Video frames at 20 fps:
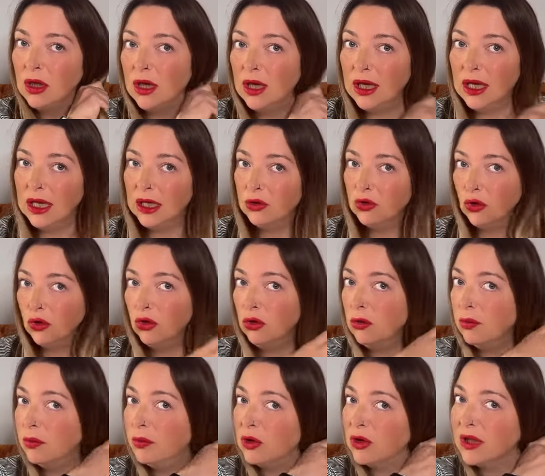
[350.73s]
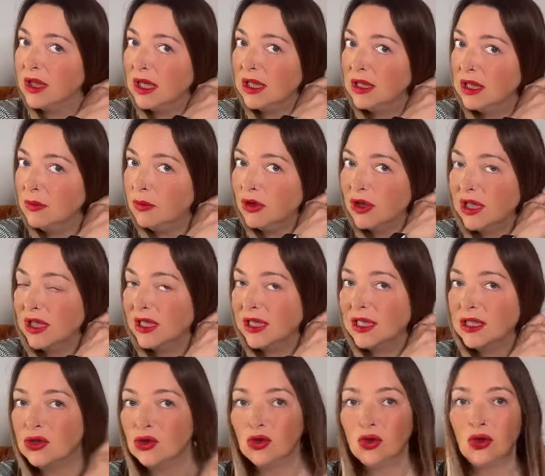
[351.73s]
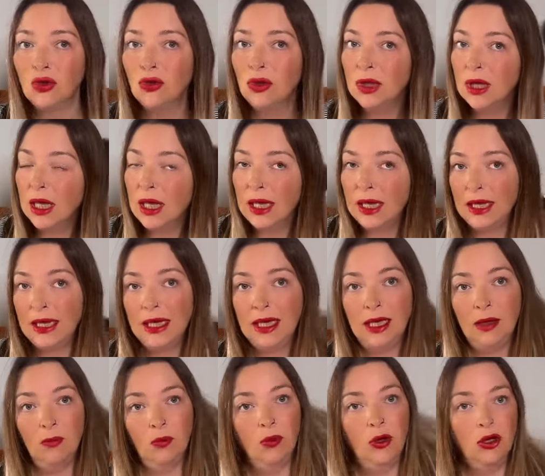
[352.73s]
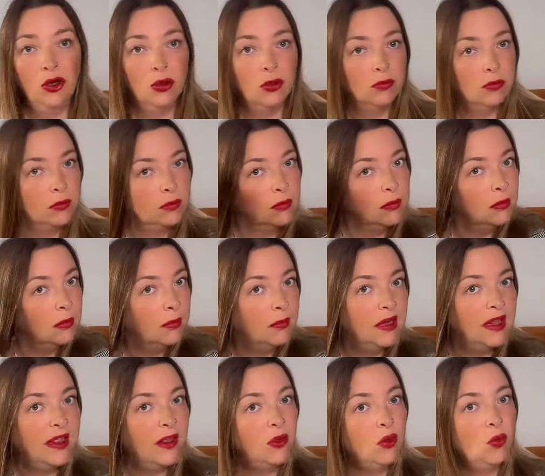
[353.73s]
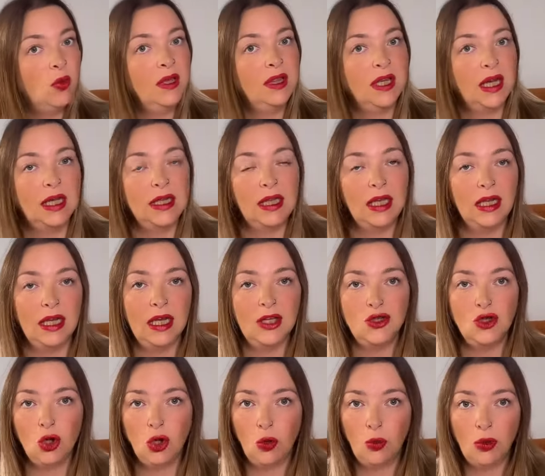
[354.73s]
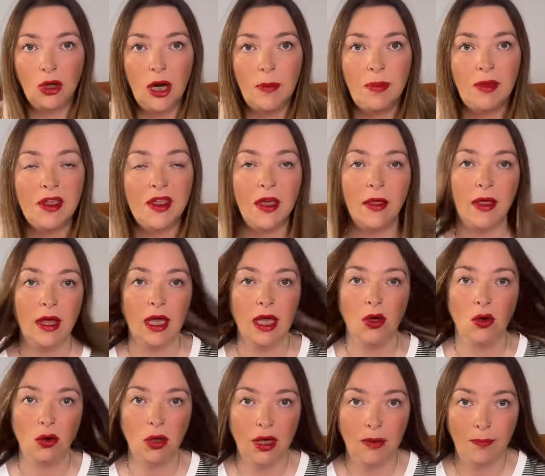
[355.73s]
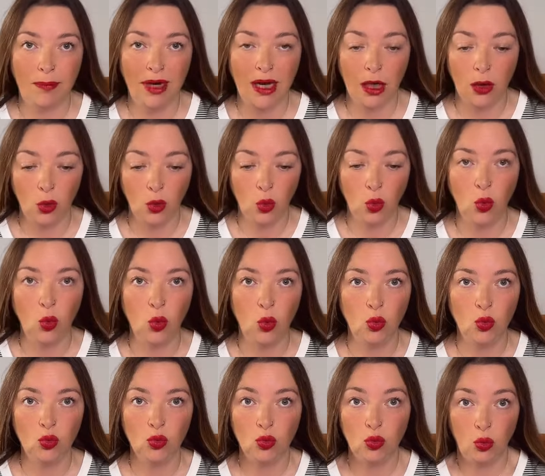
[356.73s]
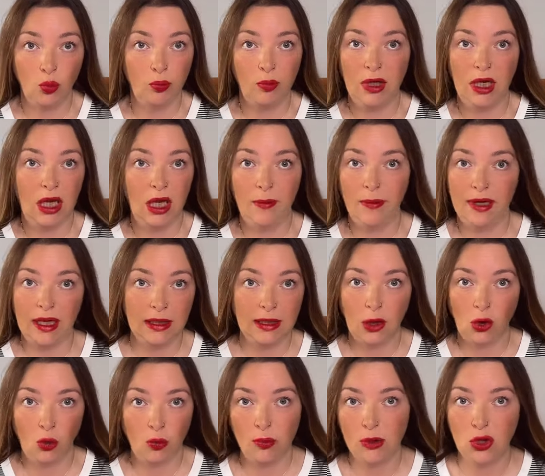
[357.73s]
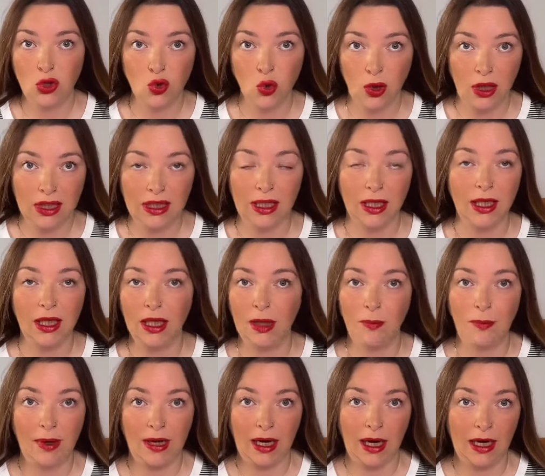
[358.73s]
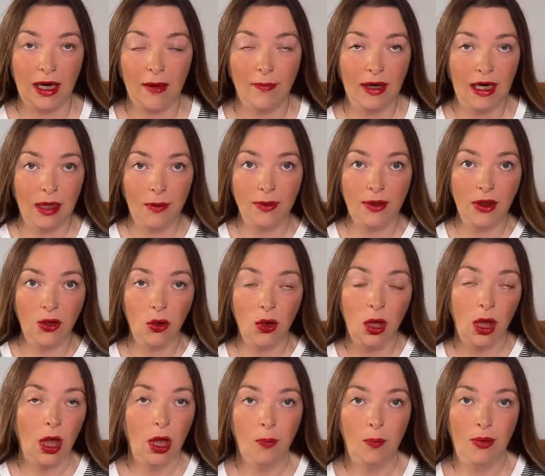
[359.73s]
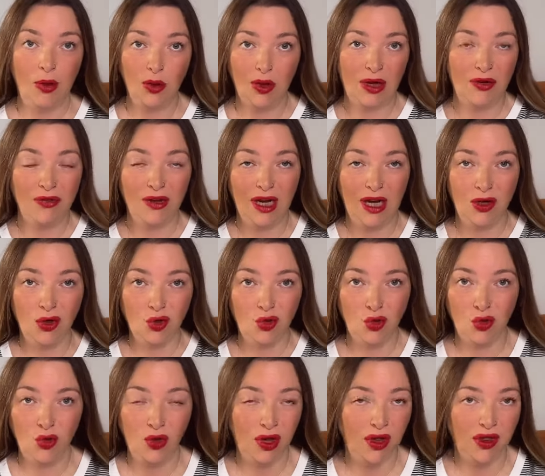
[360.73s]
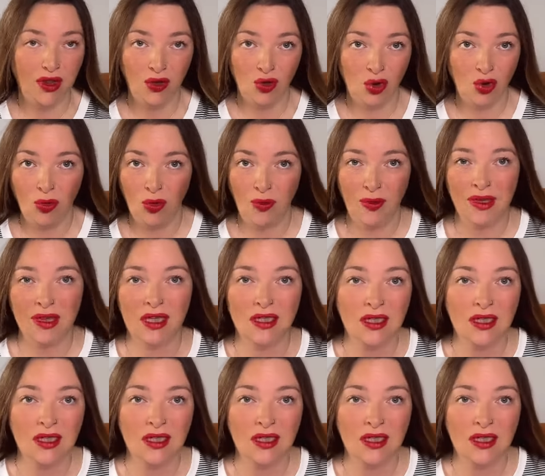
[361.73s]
eh, todo, por delante, por detrás, todo. Y bueno, mm, me he dado cuenta que tenía hecho como una especie de guión, en plan, mi libreta con mis chuletas de, para grabar el vídeo, pero que al final lo estoy diciendo como me está